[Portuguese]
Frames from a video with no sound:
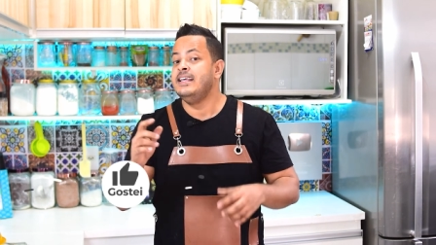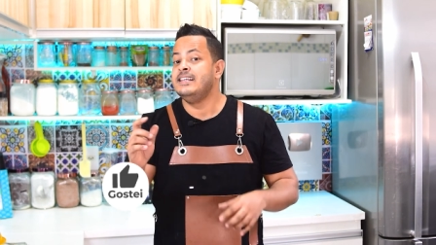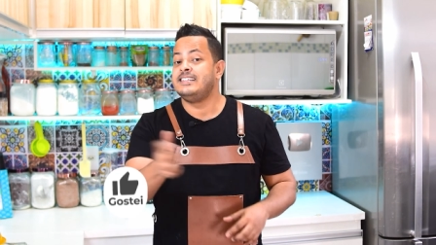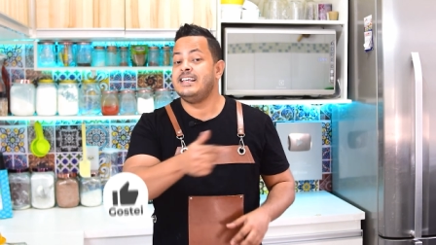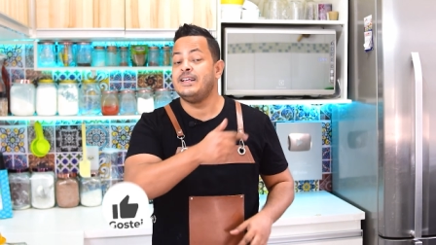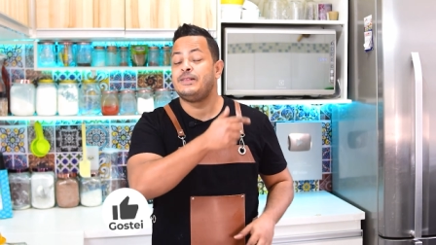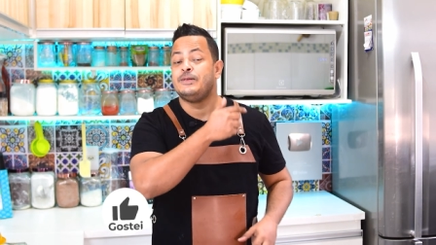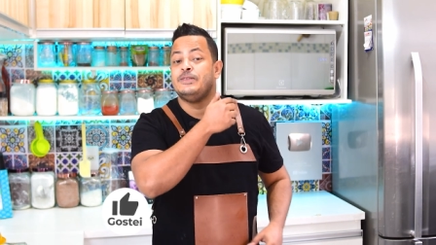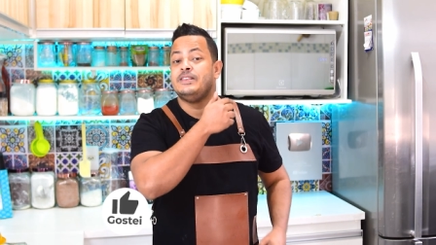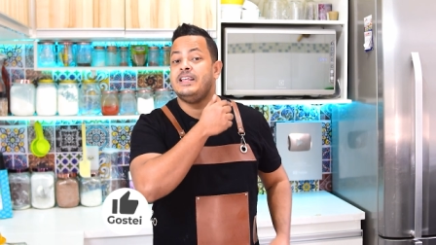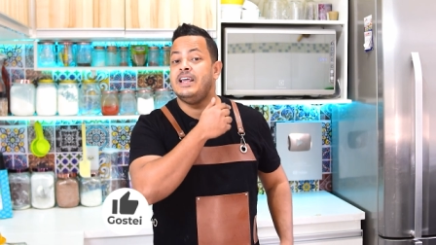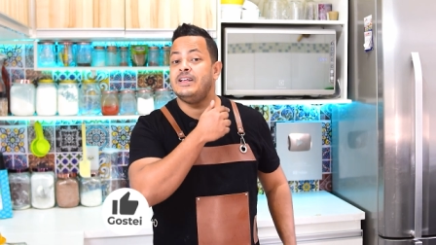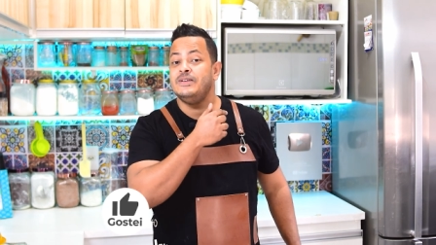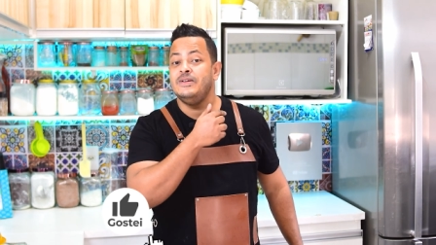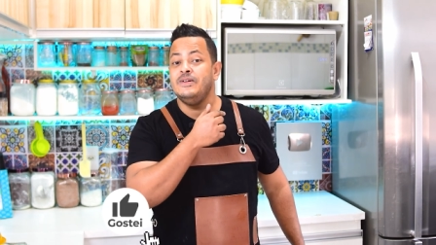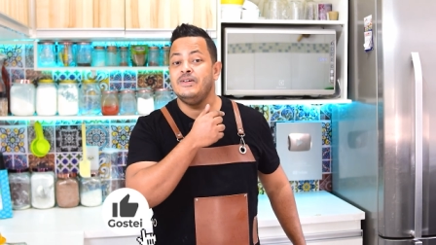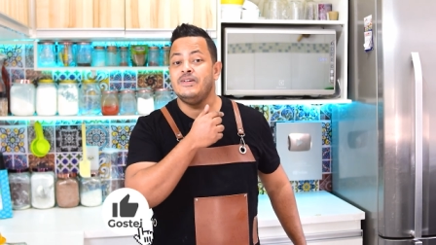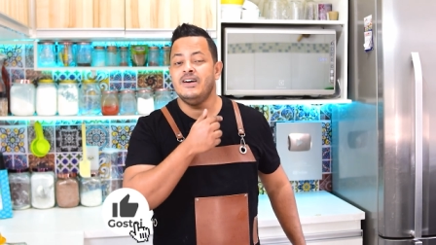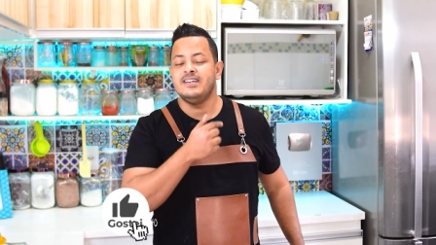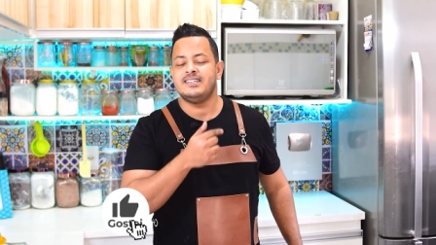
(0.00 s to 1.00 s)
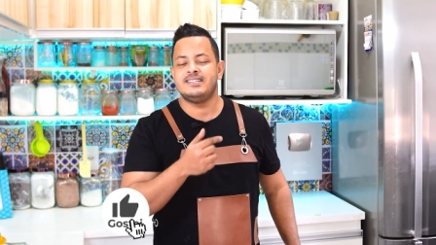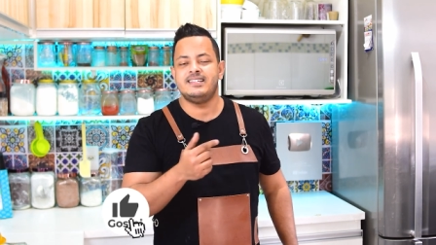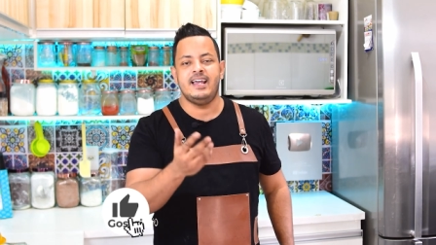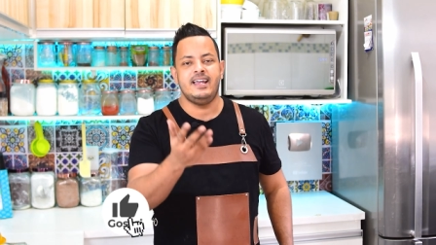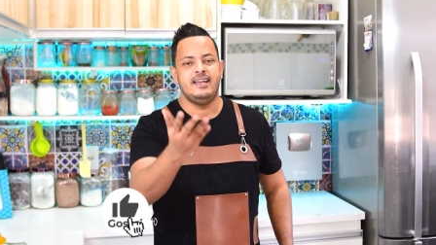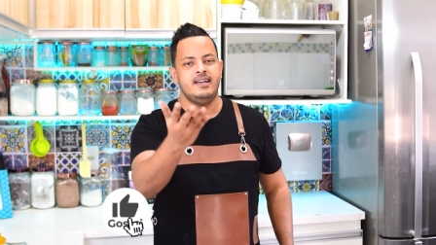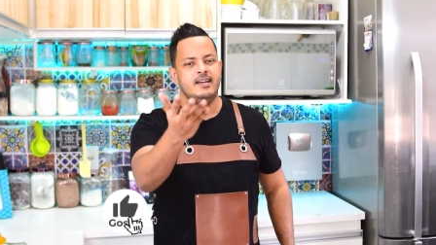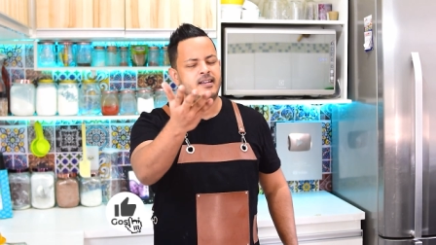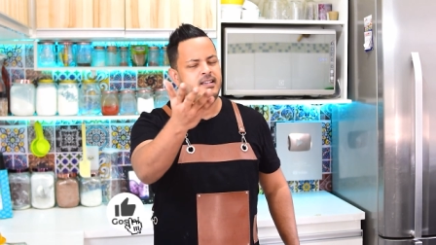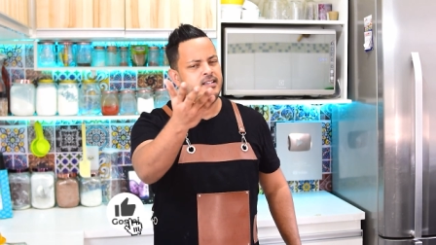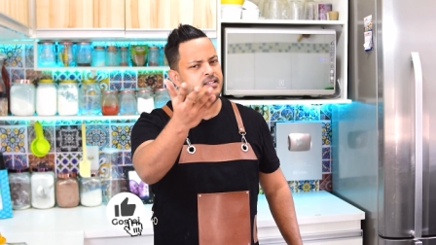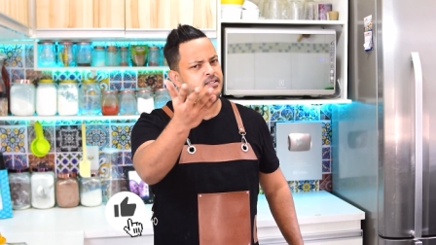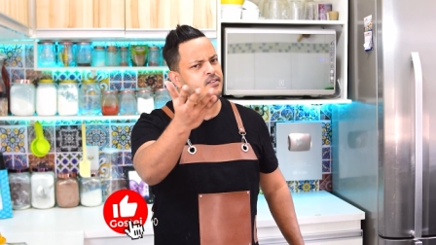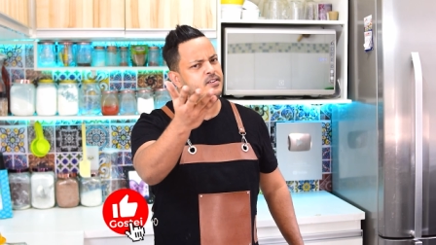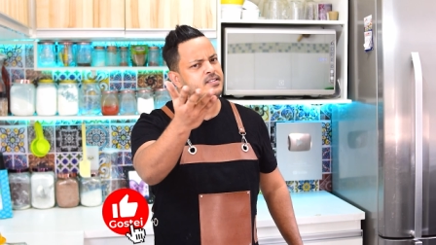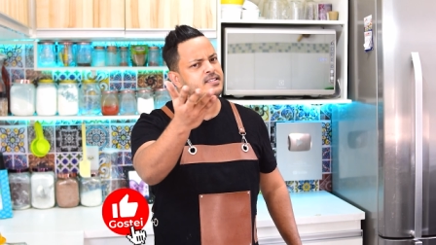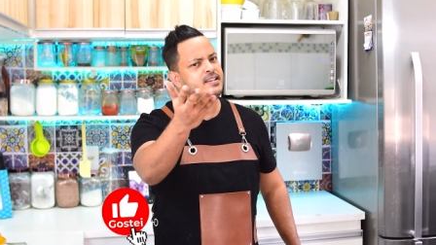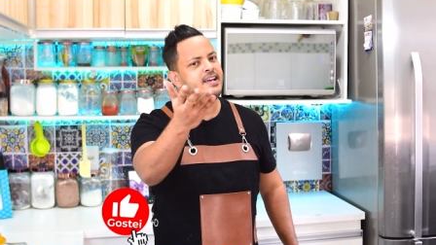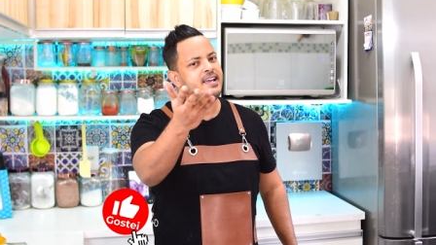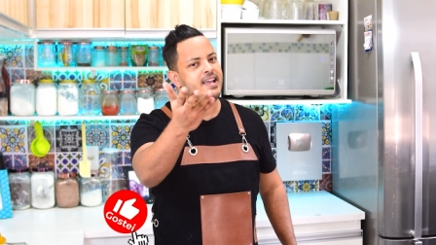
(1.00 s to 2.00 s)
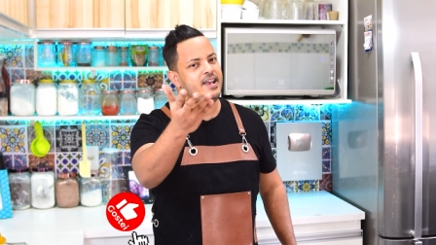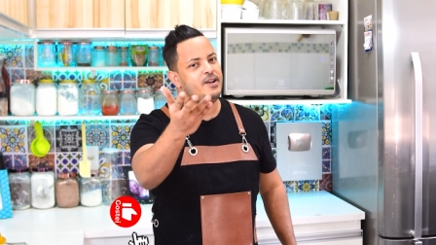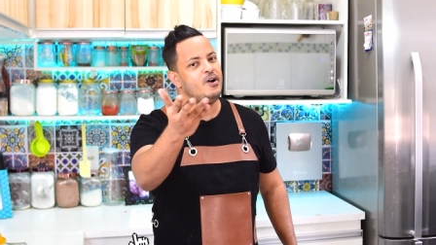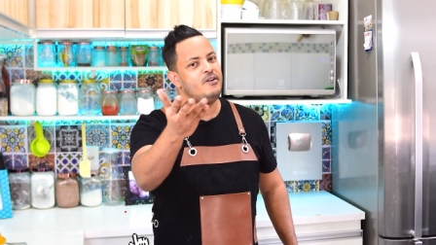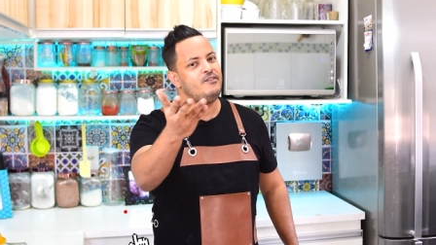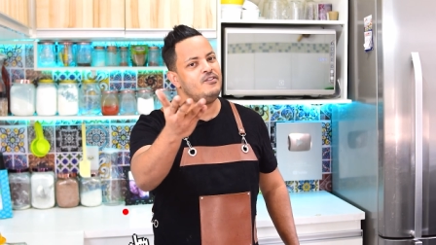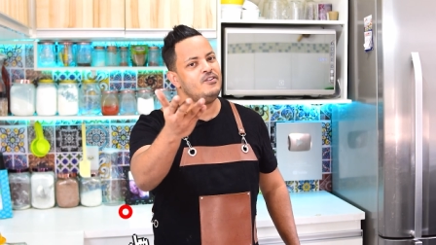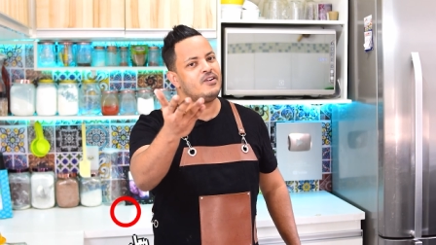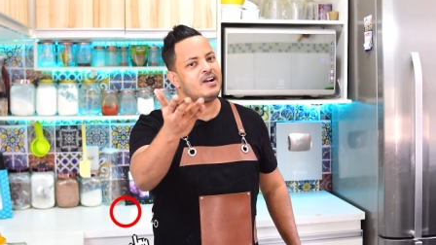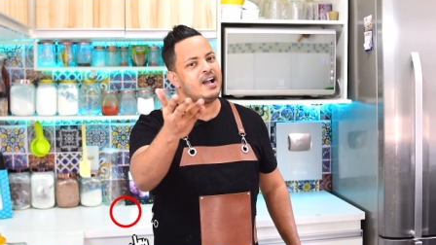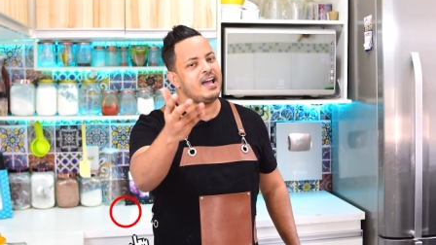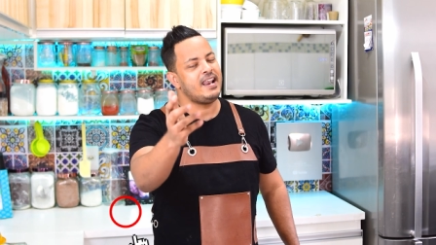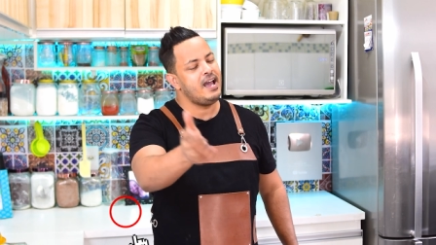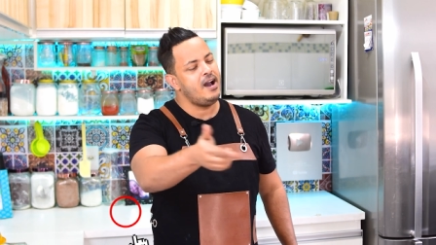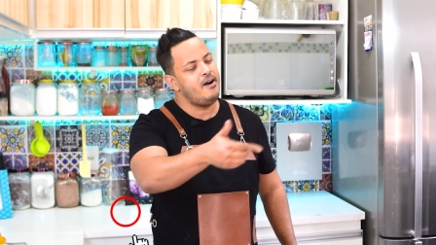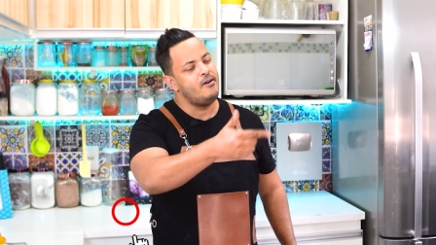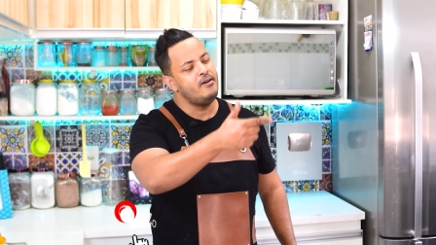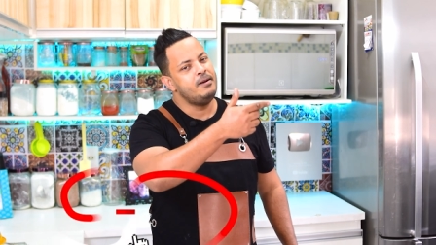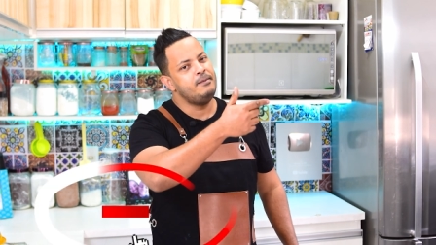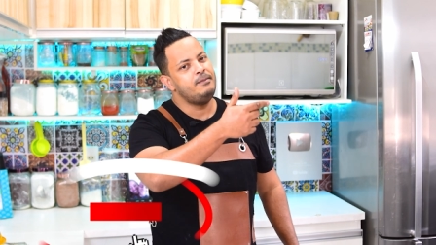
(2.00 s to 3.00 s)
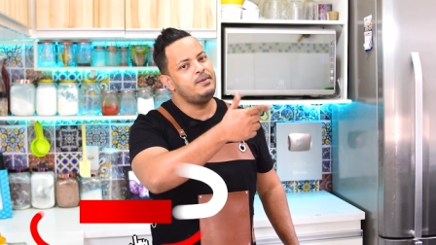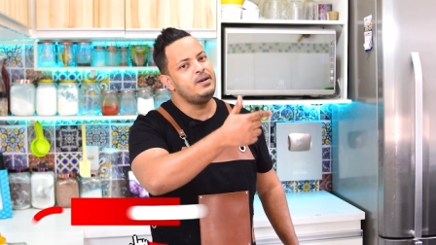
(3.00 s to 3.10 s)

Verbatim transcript: Senta o dedo no gostei. Se você é novo no canal,